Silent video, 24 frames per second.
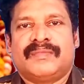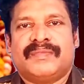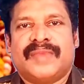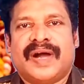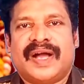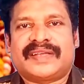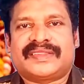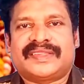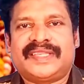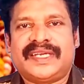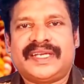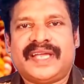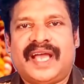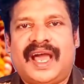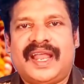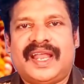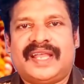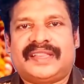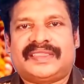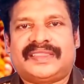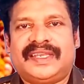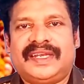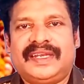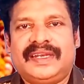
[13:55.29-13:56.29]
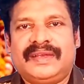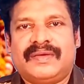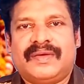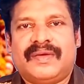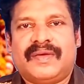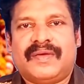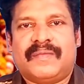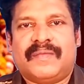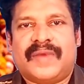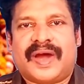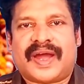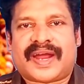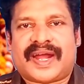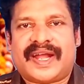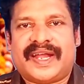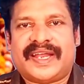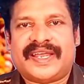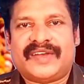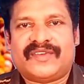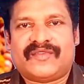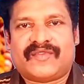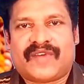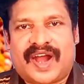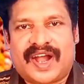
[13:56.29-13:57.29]
பக்தி காலத்தில்
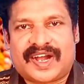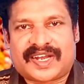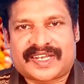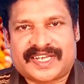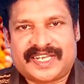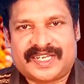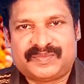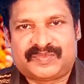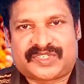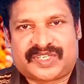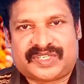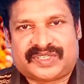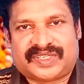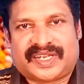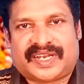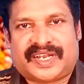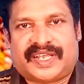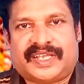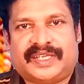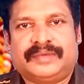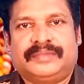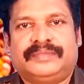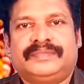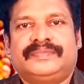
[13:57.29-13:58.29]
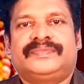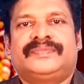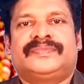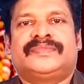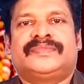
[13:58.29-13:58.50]
மக்களின் வாழ்க்கையும் சிந்தனையும்